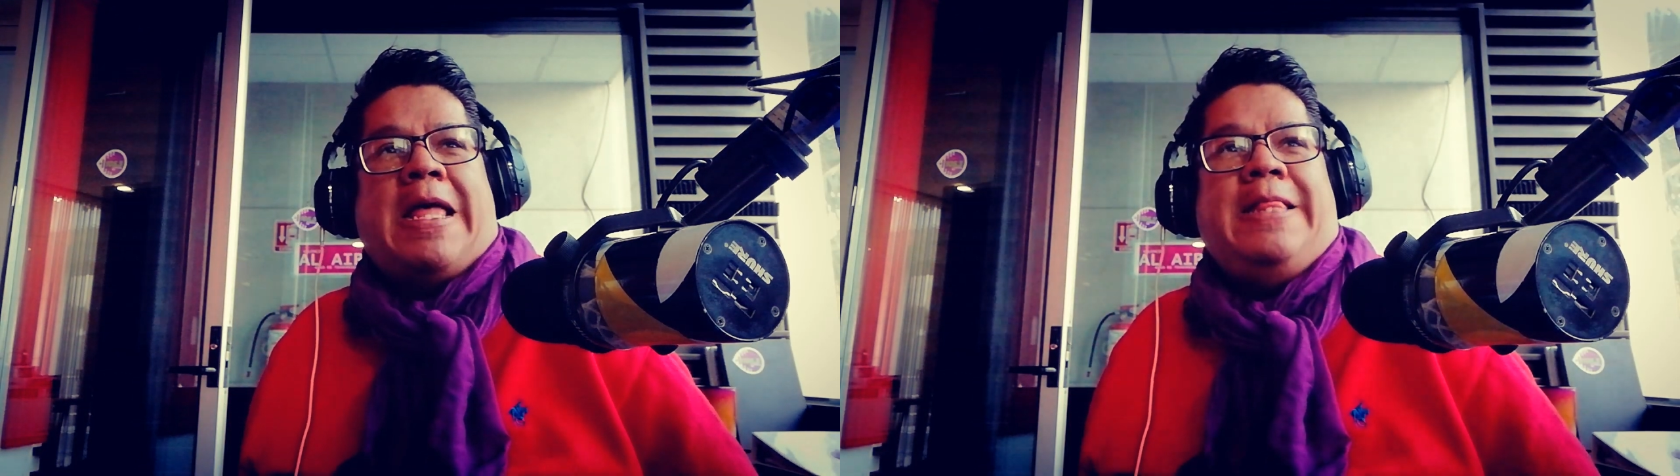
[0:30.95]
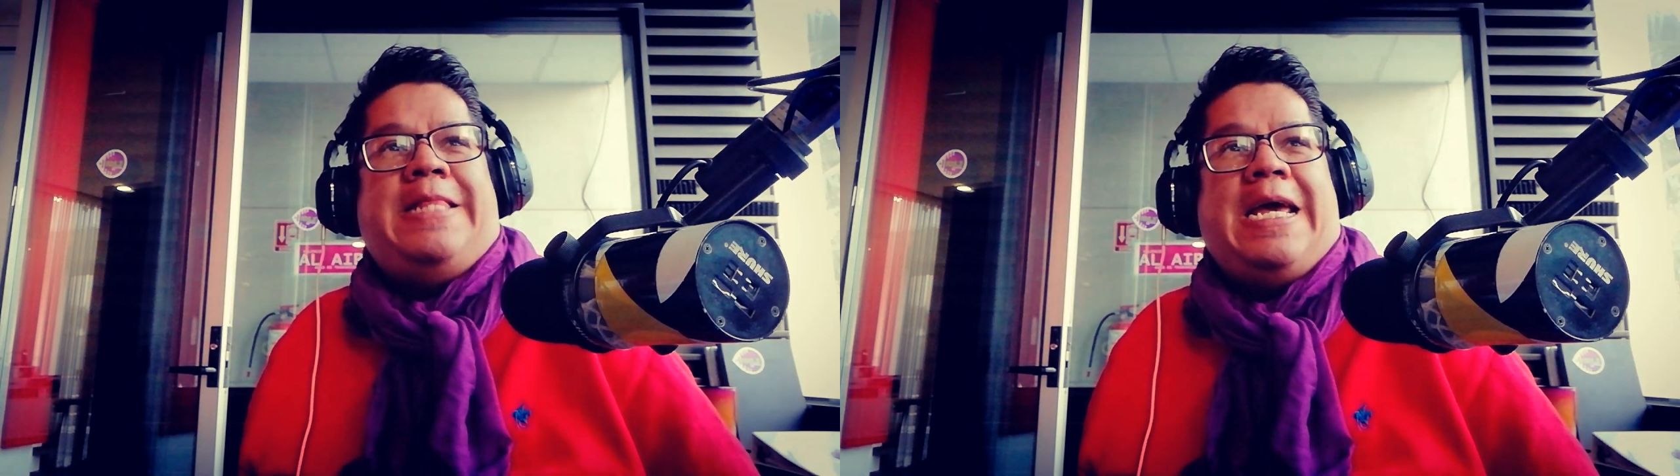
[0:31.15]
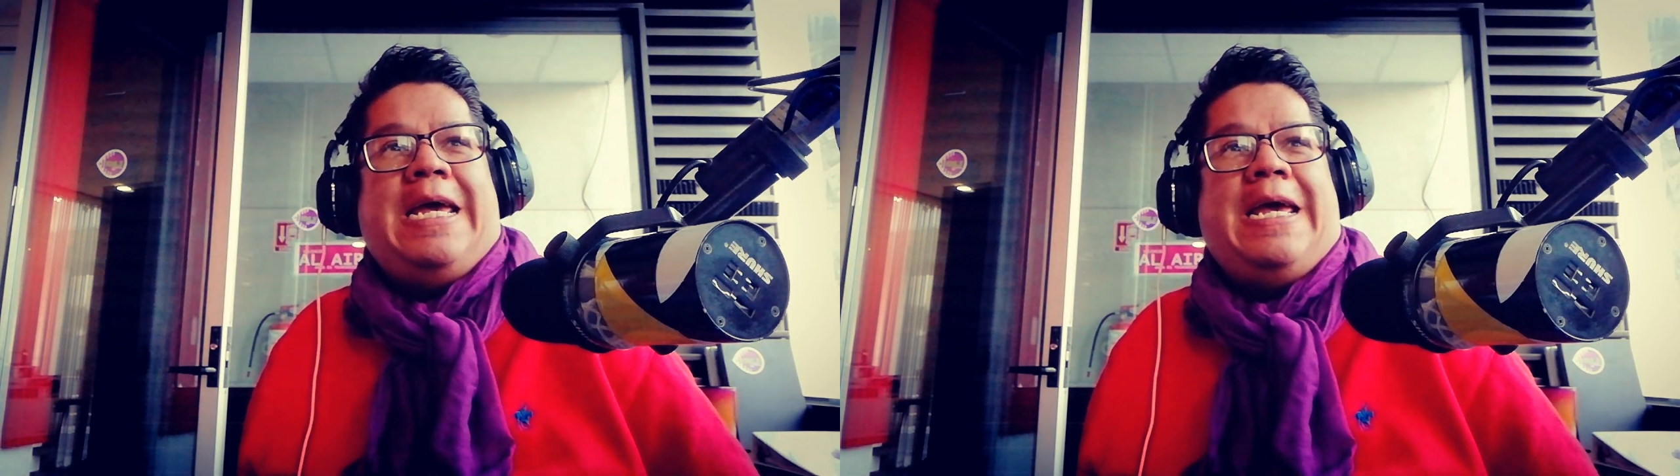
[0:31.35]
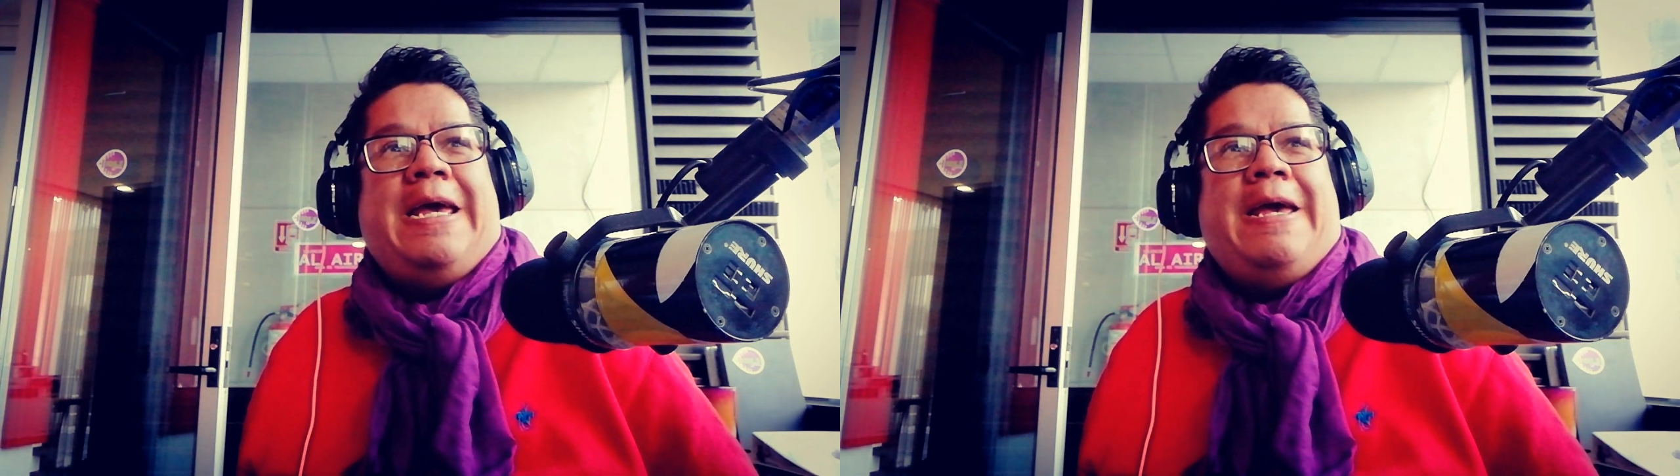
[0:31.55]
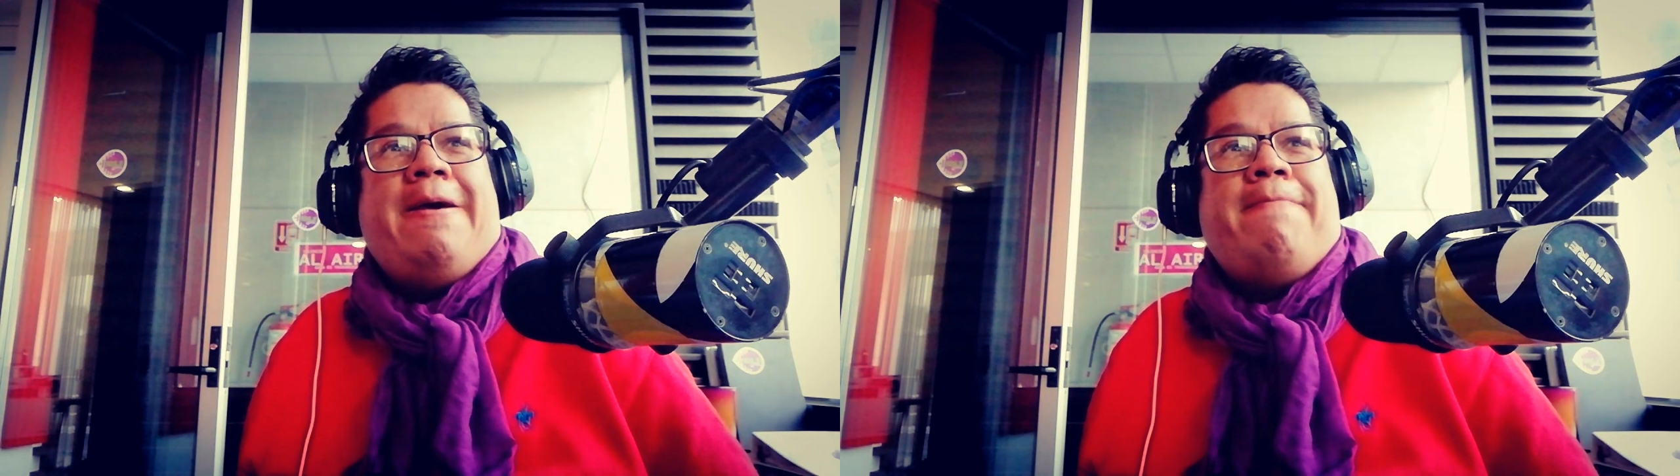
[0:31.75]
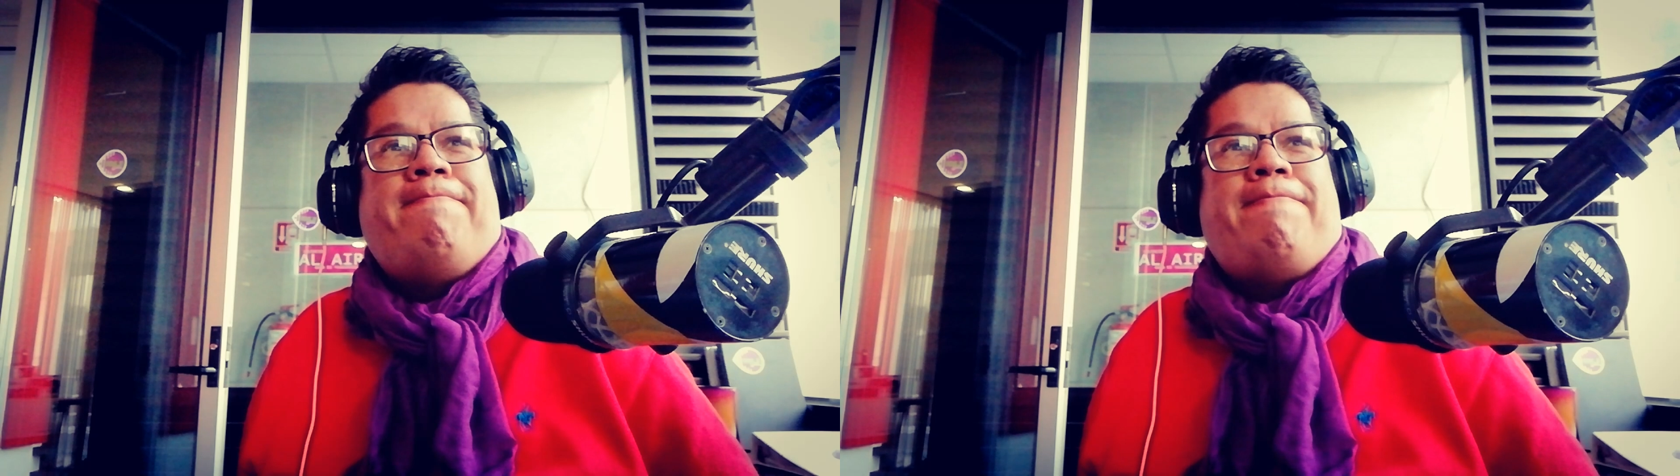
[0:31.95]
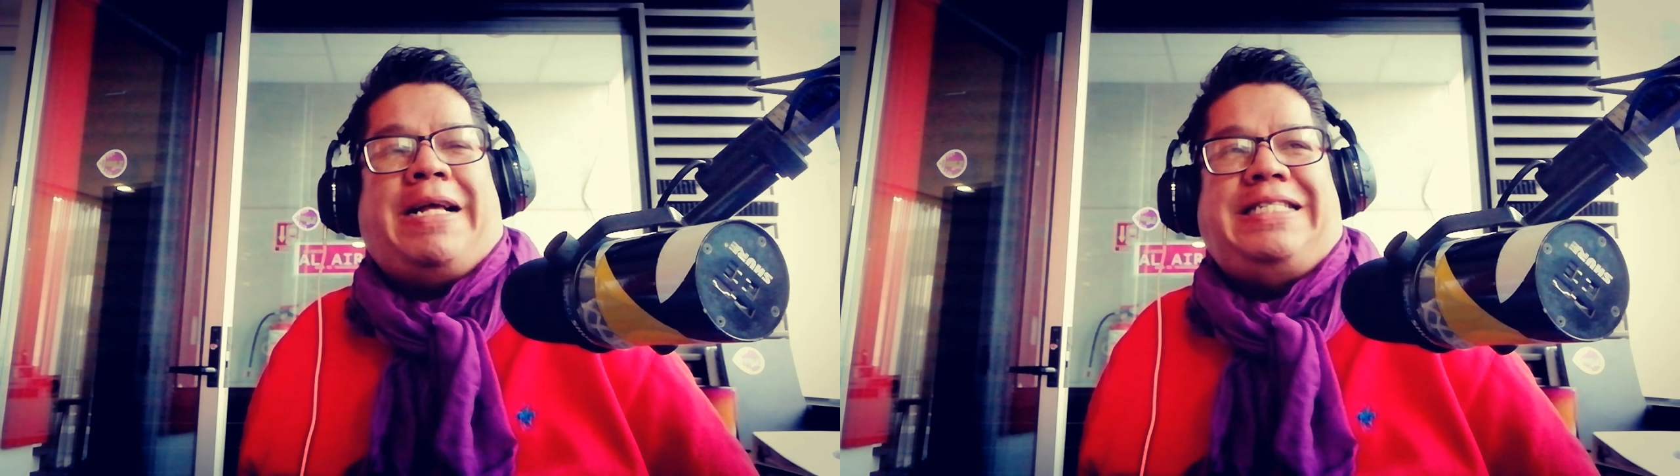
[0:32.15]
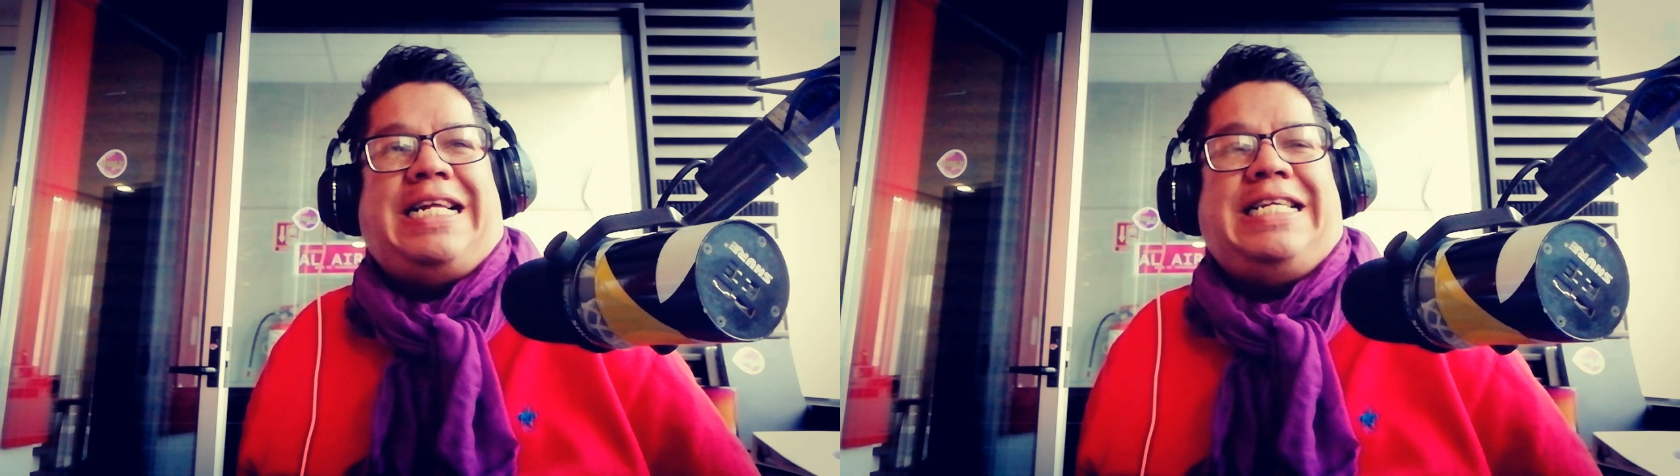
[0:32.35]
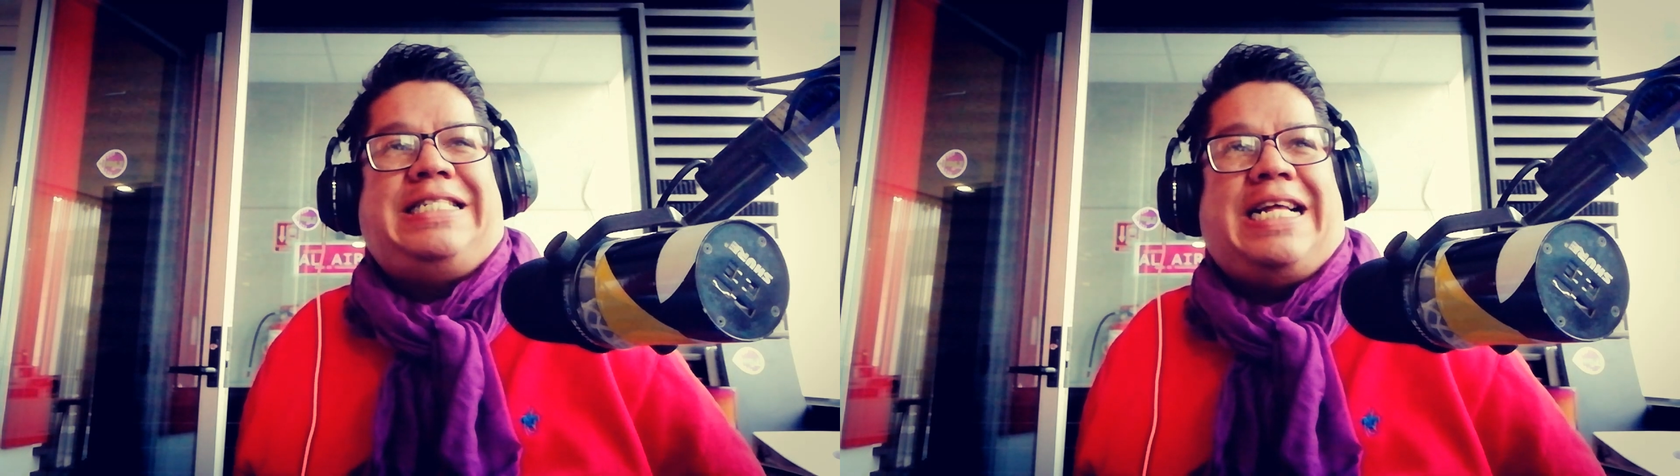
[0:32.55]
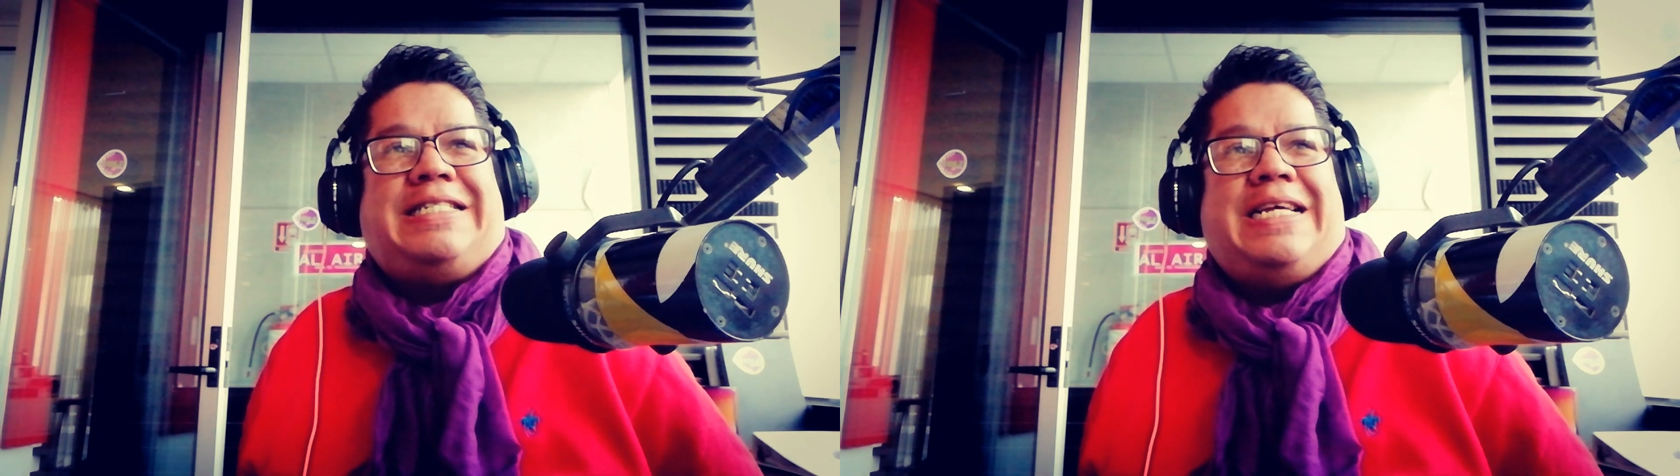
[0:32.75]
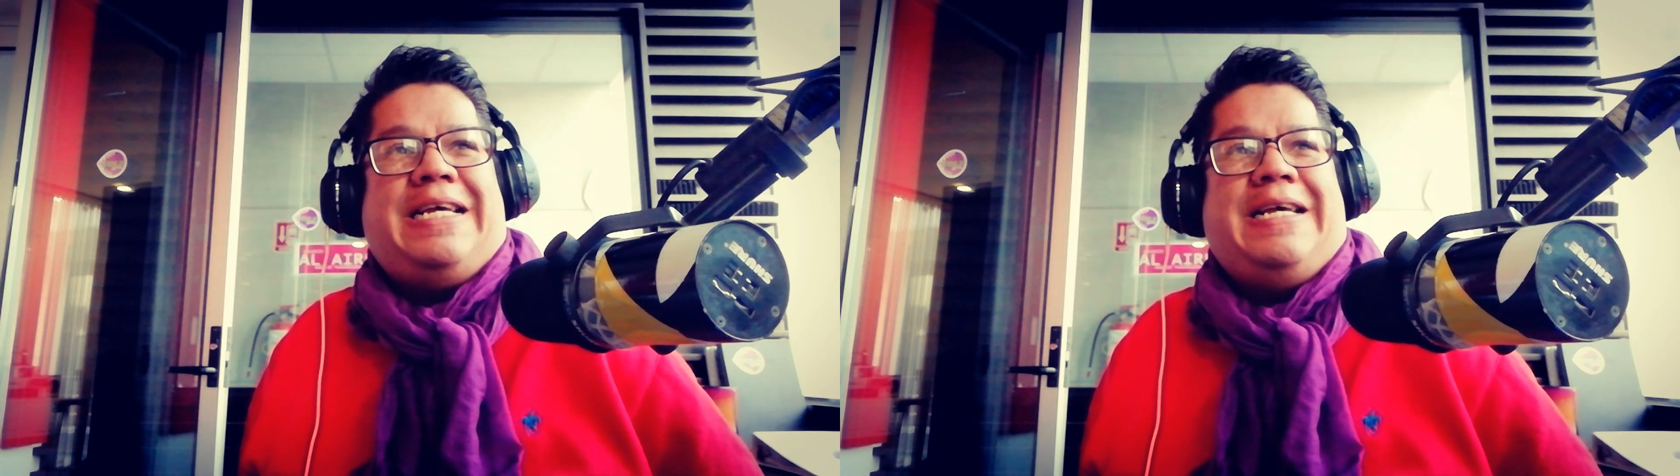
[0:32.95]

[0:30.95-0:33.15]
de pasar estas eh,